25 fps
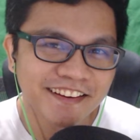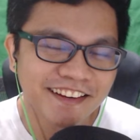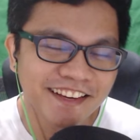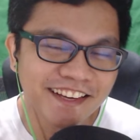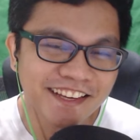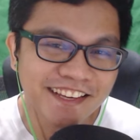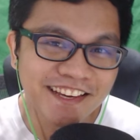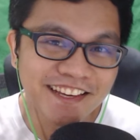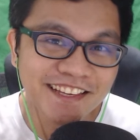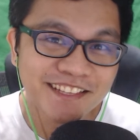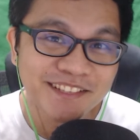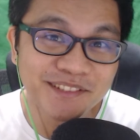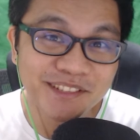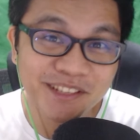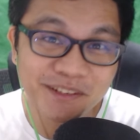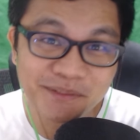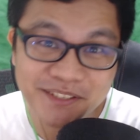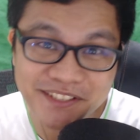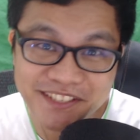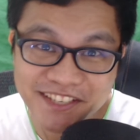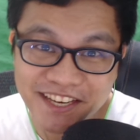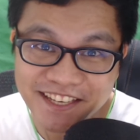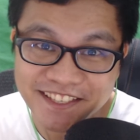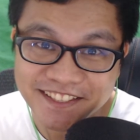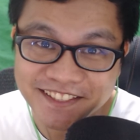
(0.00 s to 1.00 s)
Hi guys, my
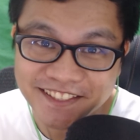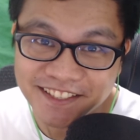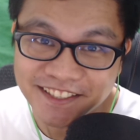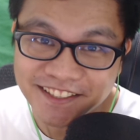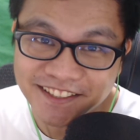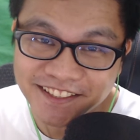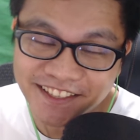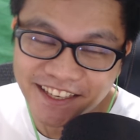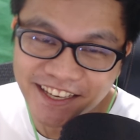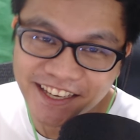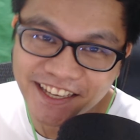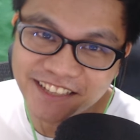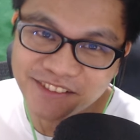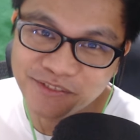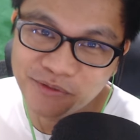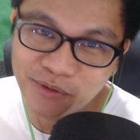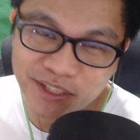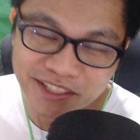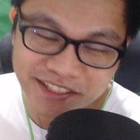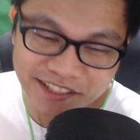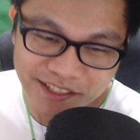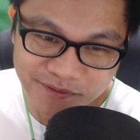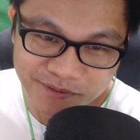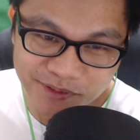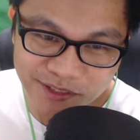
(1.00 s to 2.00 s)
name is Jason and
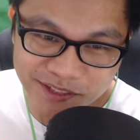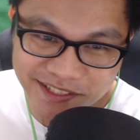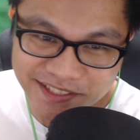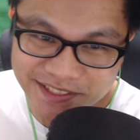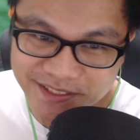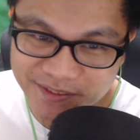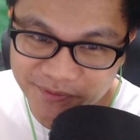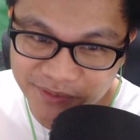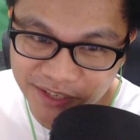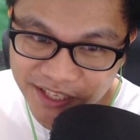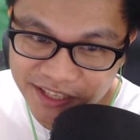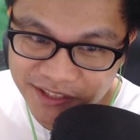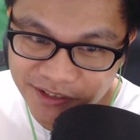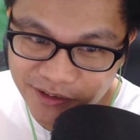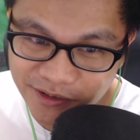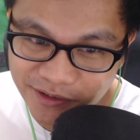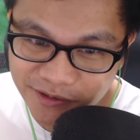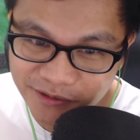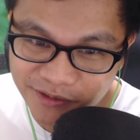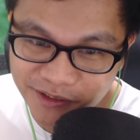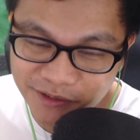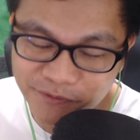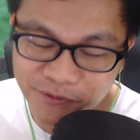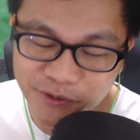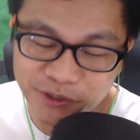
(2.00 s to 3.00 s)
welcome to this
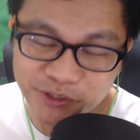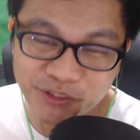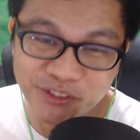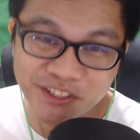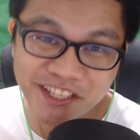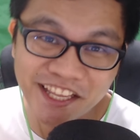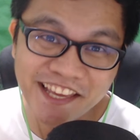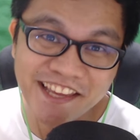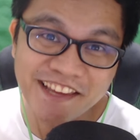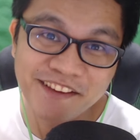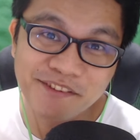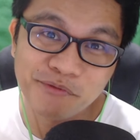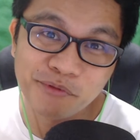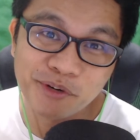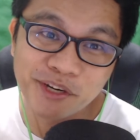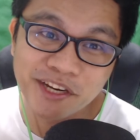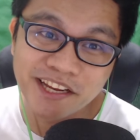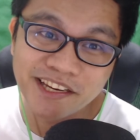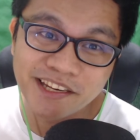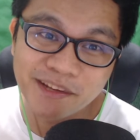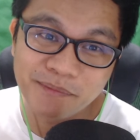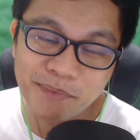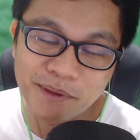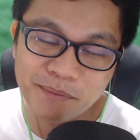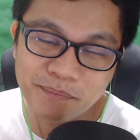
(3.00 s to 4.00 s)
video. And for today, we're
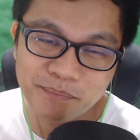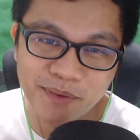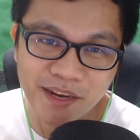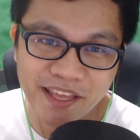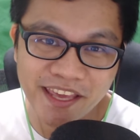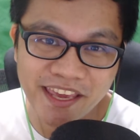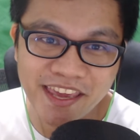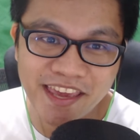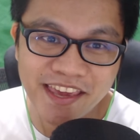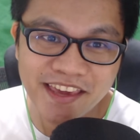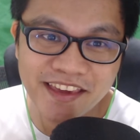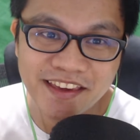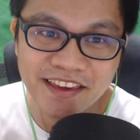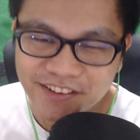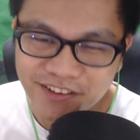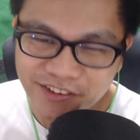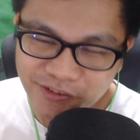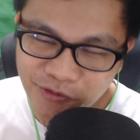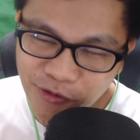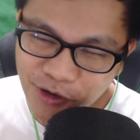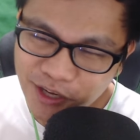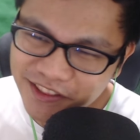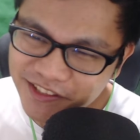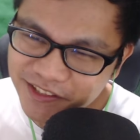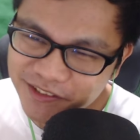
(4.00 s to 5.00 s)
gonna be playing
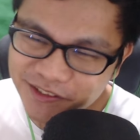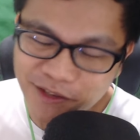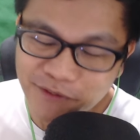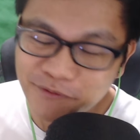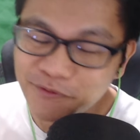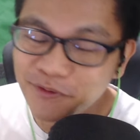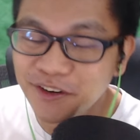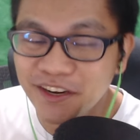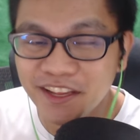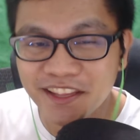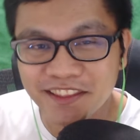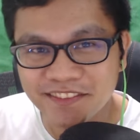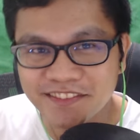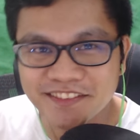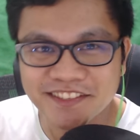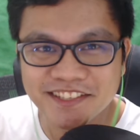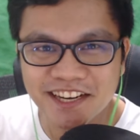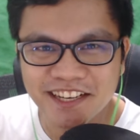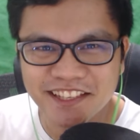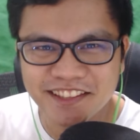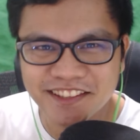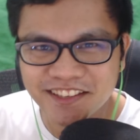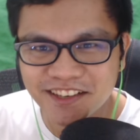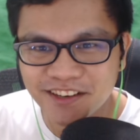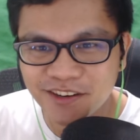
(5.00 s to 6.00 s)
quite a different
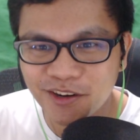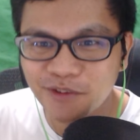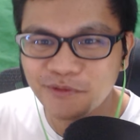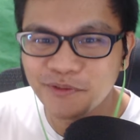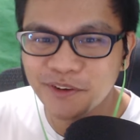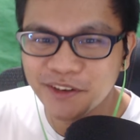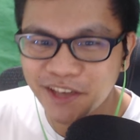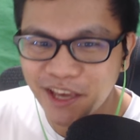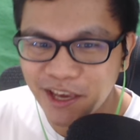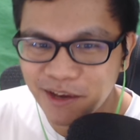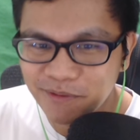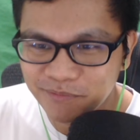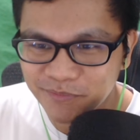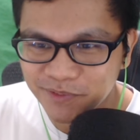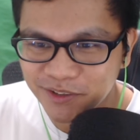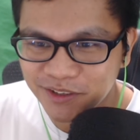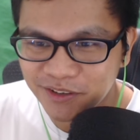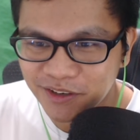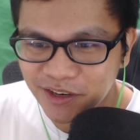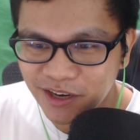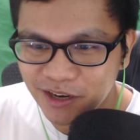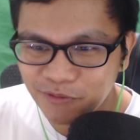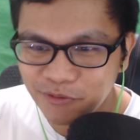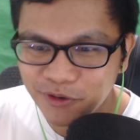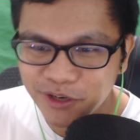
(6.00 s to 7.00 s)
genre of a game,
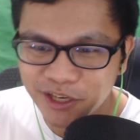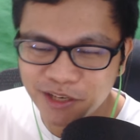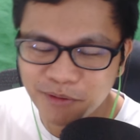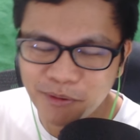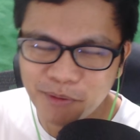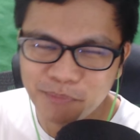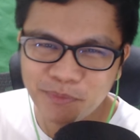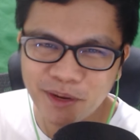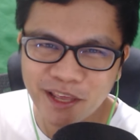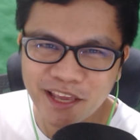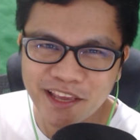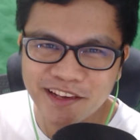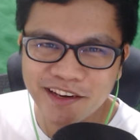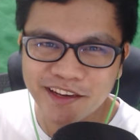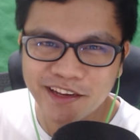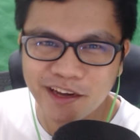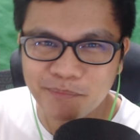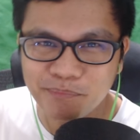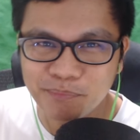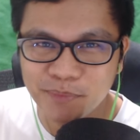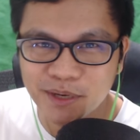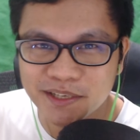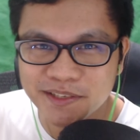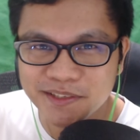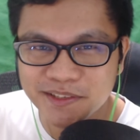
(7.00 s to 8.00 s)
no? Uh, we're gonna be playing like
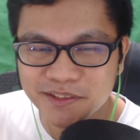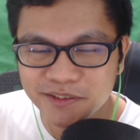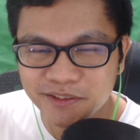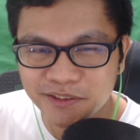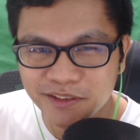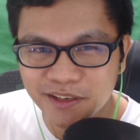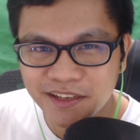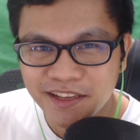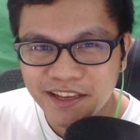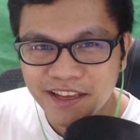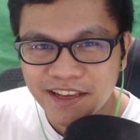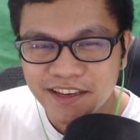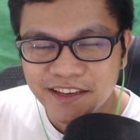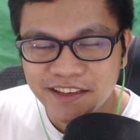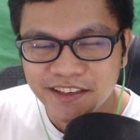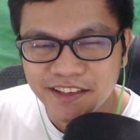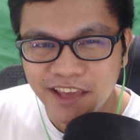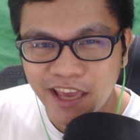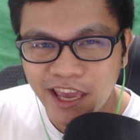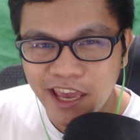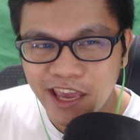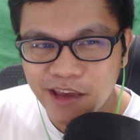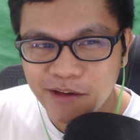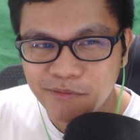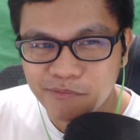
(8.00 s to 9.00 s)
a puzzle
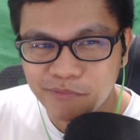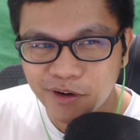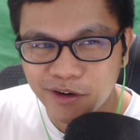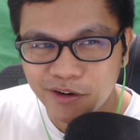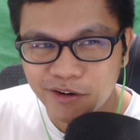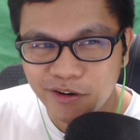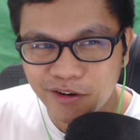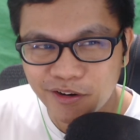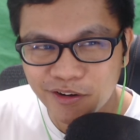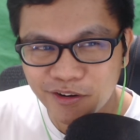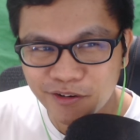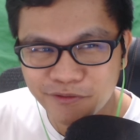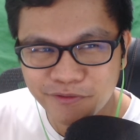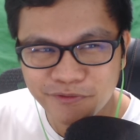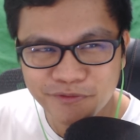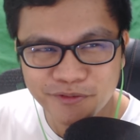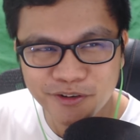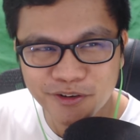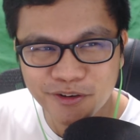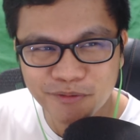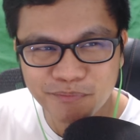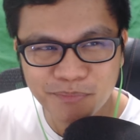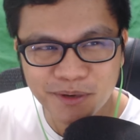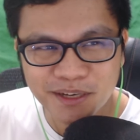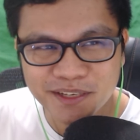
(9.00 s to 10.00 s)
game, a
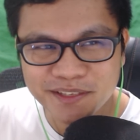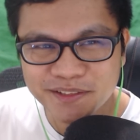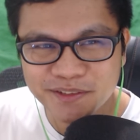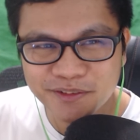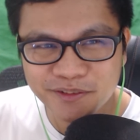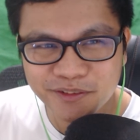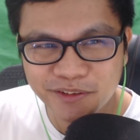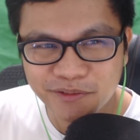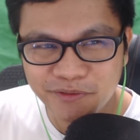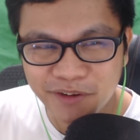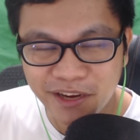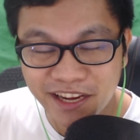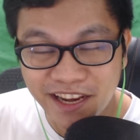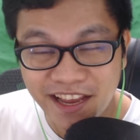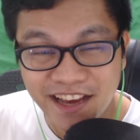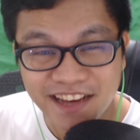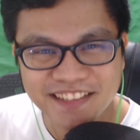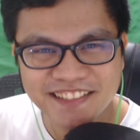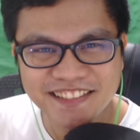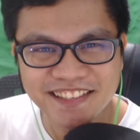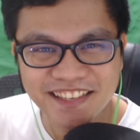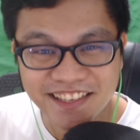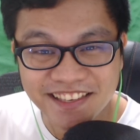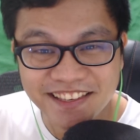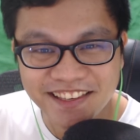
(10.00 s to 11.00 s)
colorful puzzle,
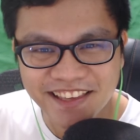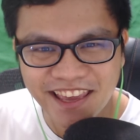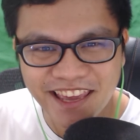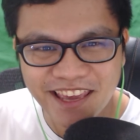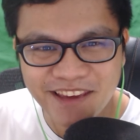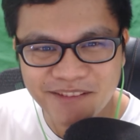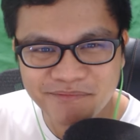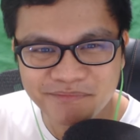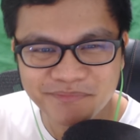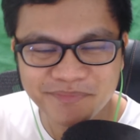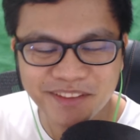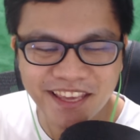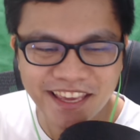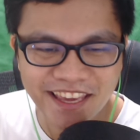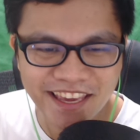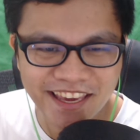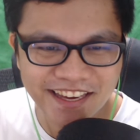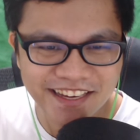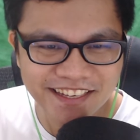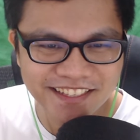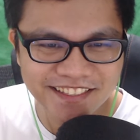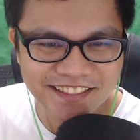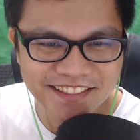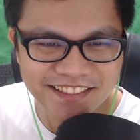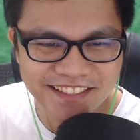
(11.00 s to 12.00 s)
relaxing game.
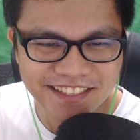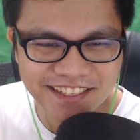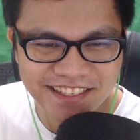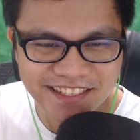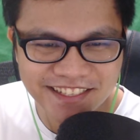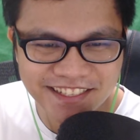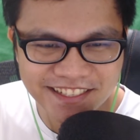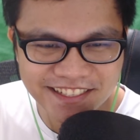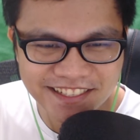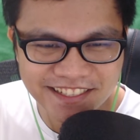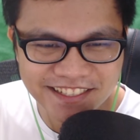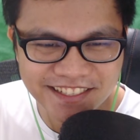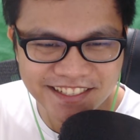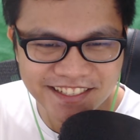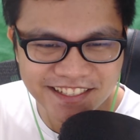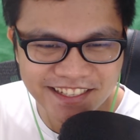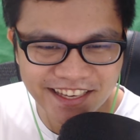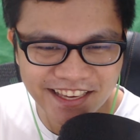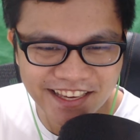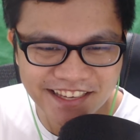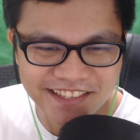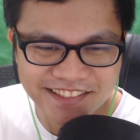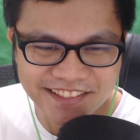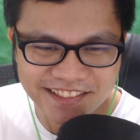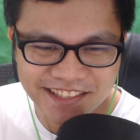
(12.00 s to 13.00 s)
And uh,
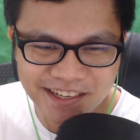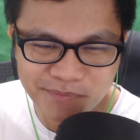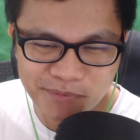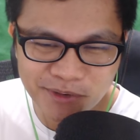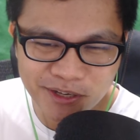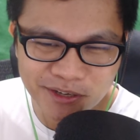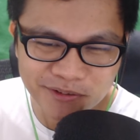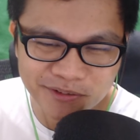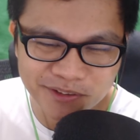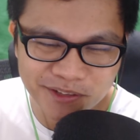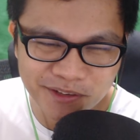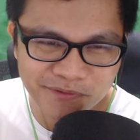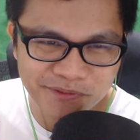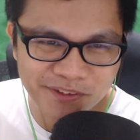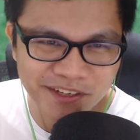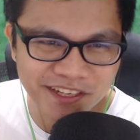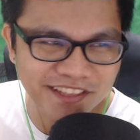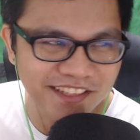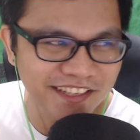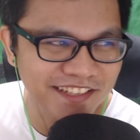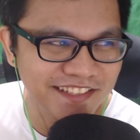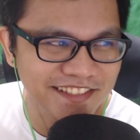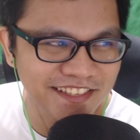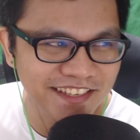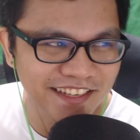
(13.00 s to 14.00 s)
kaya sinabi kong
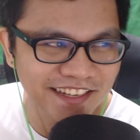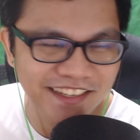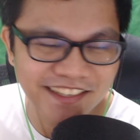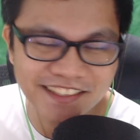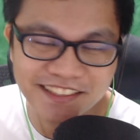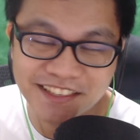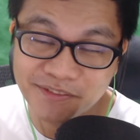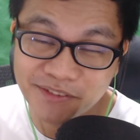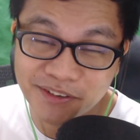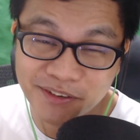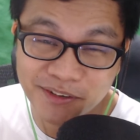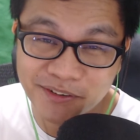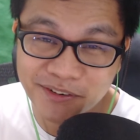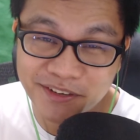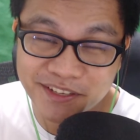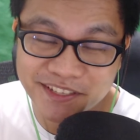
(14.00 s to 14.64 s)
different kasi nga, di ba?